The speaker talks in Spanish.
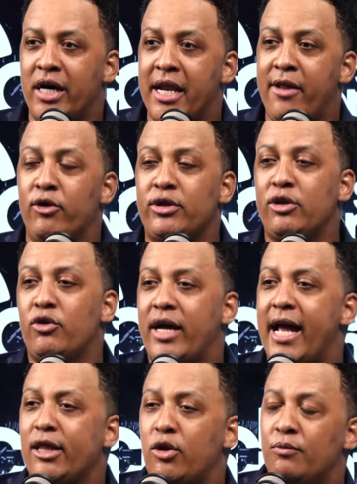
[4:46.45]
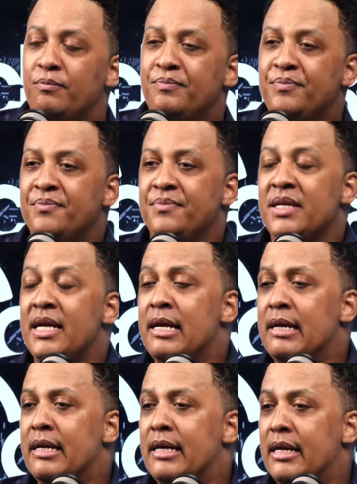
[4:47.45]
querido Tito Kenton.
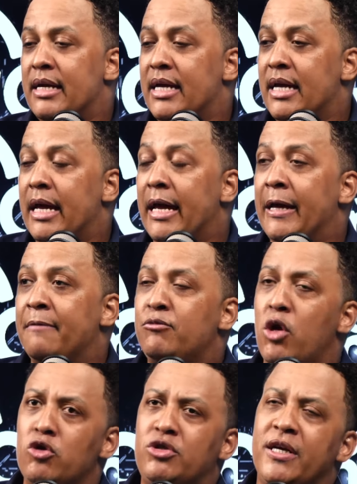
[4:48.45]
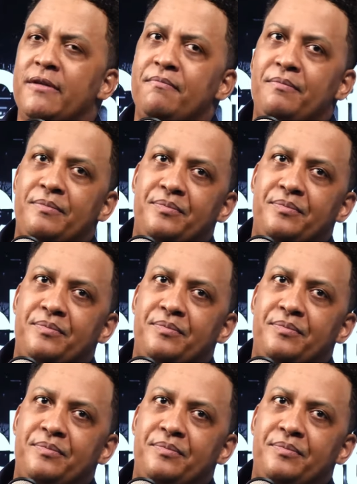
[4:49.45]
Eh, entonces,